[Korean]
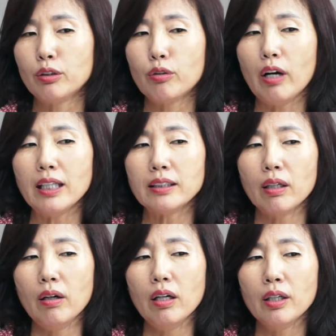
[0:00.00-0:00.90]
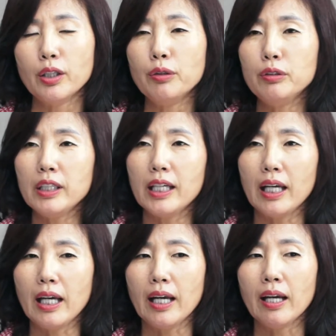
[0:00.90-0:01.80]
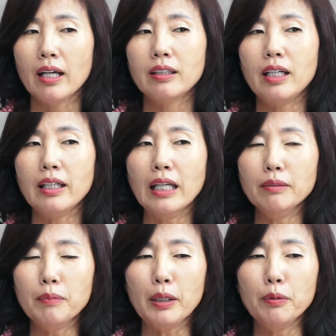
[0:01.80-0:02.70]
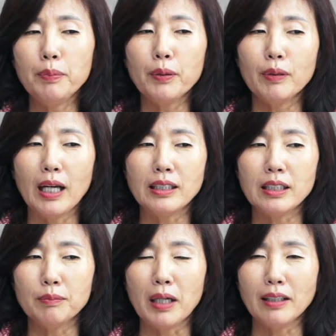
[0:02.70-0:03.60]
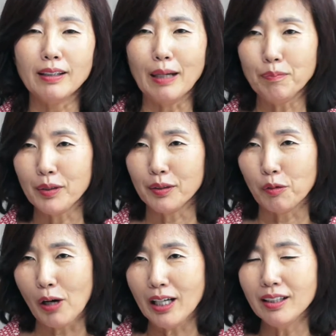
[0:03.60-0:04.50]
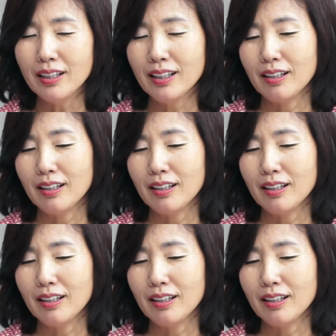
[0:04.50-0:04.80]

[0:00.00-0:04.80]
들어와서 여유 있게 그래 나는 매우 피곤하지만 남편 왈